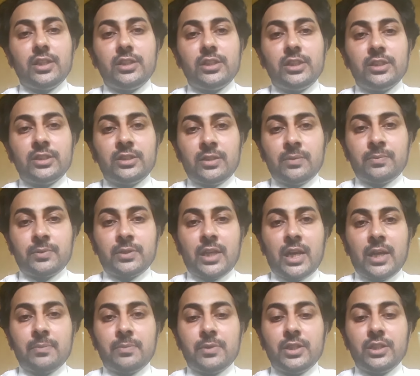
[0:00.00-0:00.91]
कीजिए
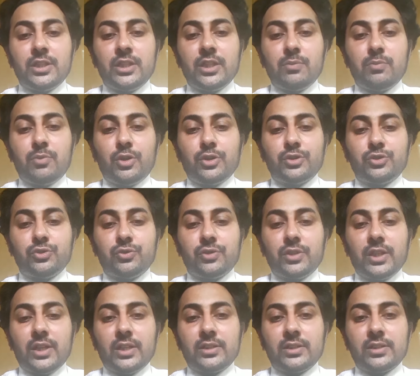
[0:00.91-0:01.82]
सब्सक्राइब कीजिए बहुत
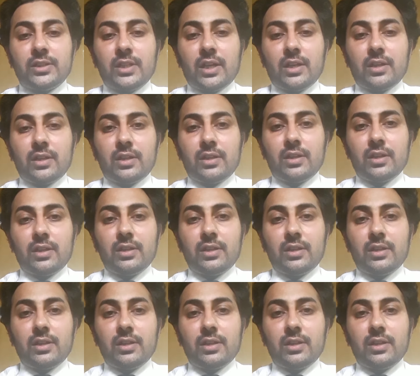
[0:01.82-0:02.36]
शुक्रिया जजाकल्ला